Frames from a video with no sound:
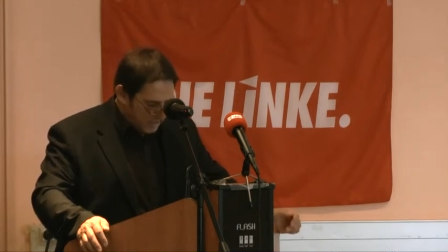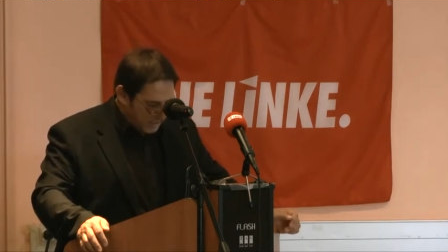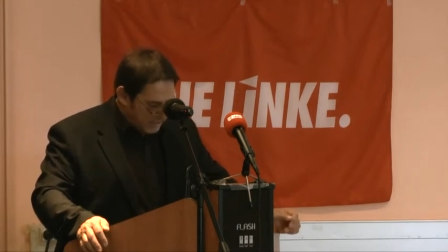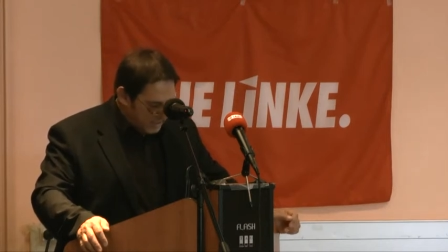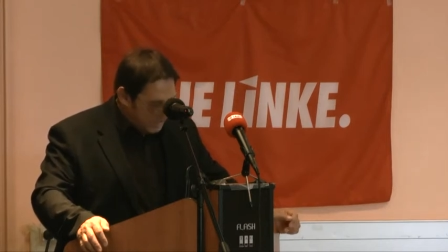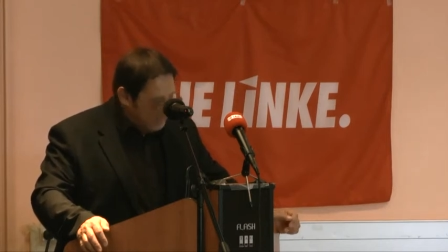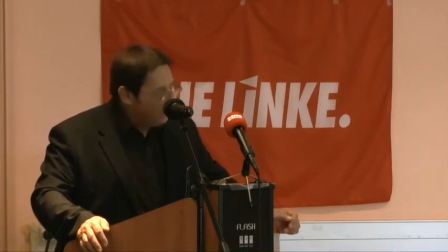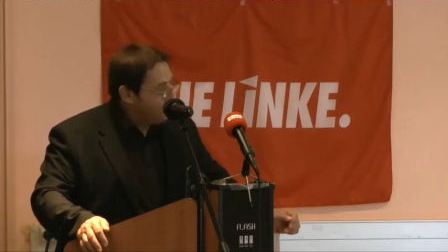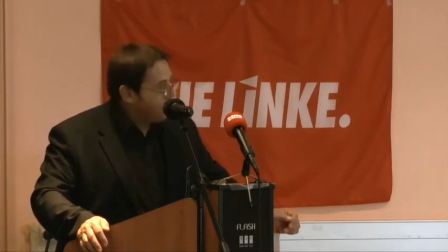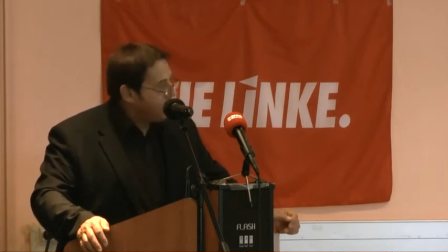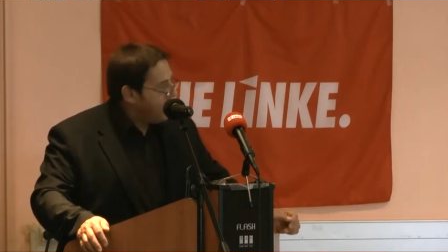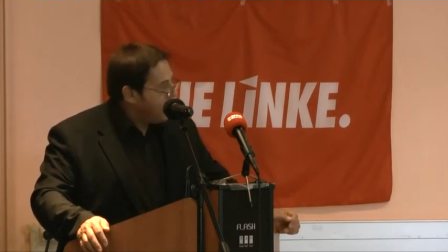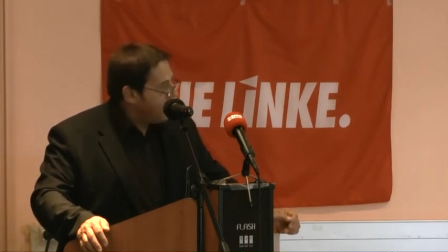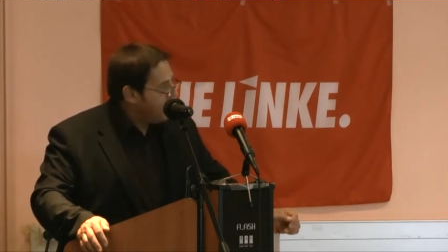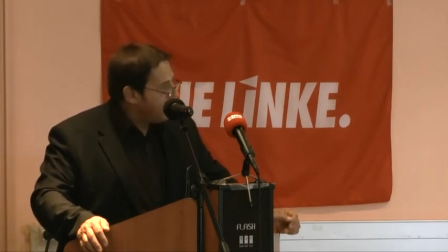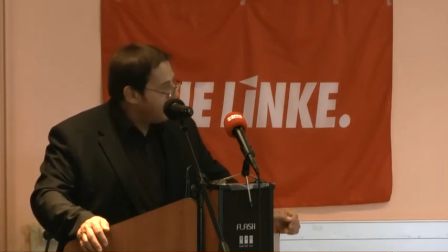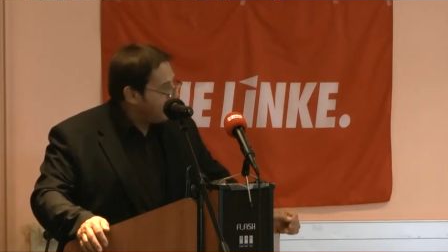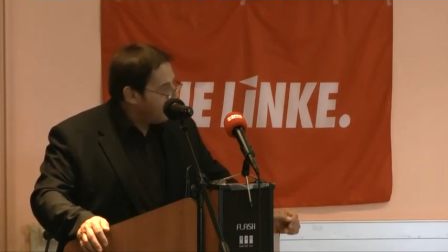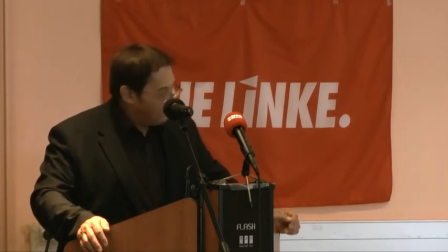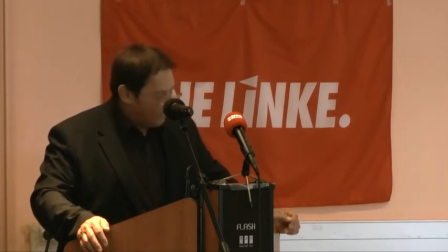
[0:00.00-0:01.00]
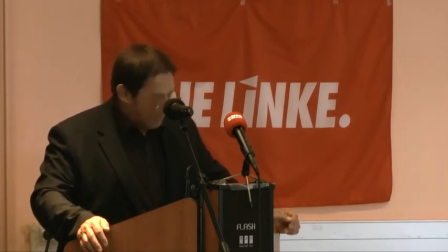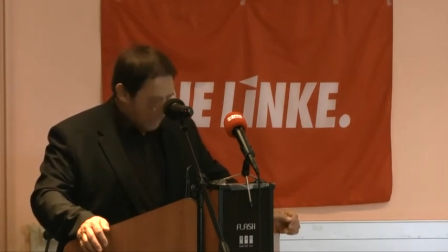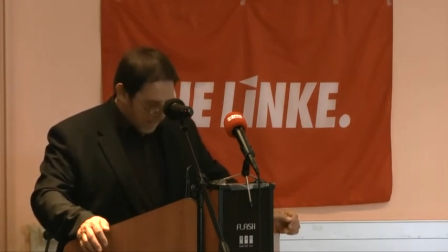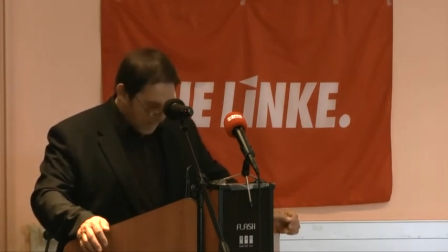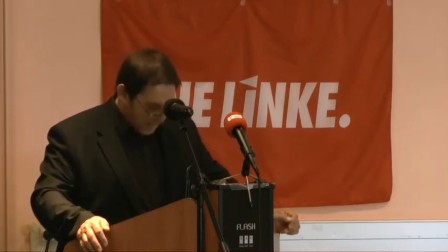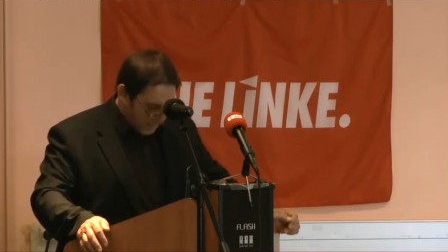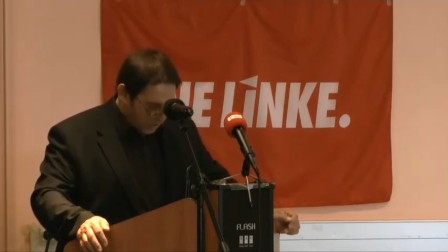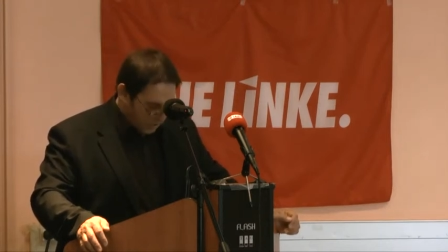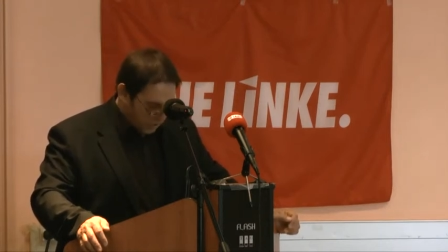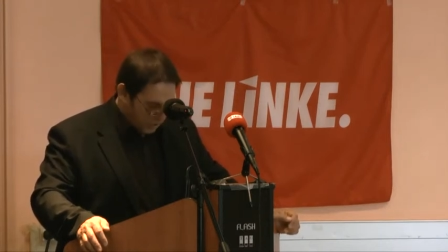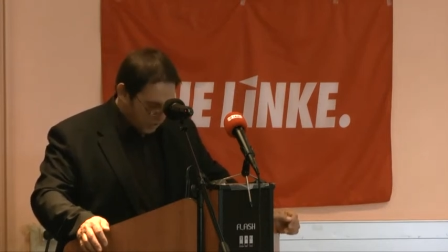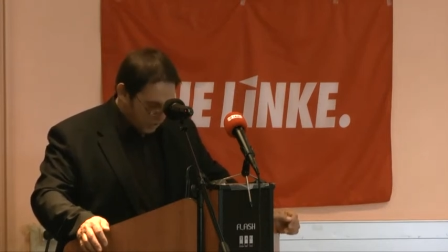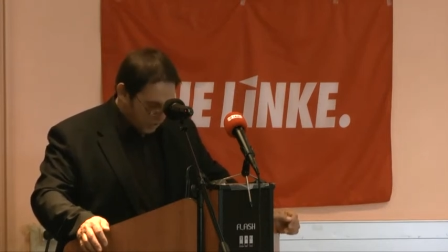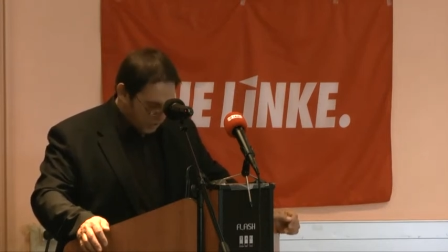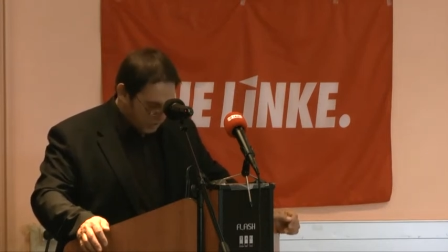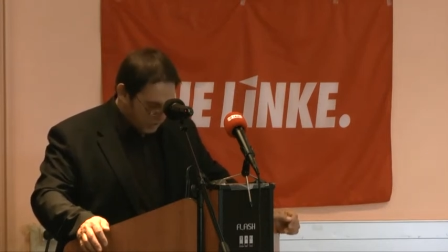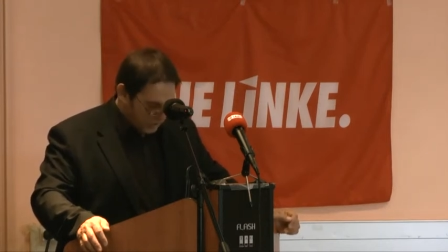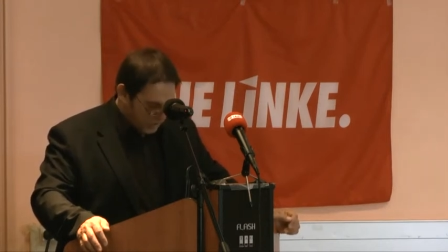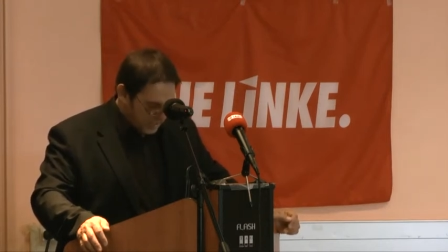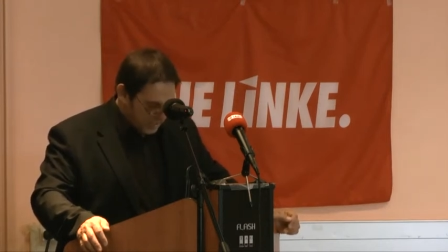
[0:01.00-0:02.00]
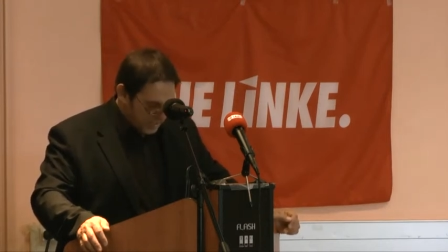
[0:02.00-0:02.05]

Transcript: Ici même, à Algrange,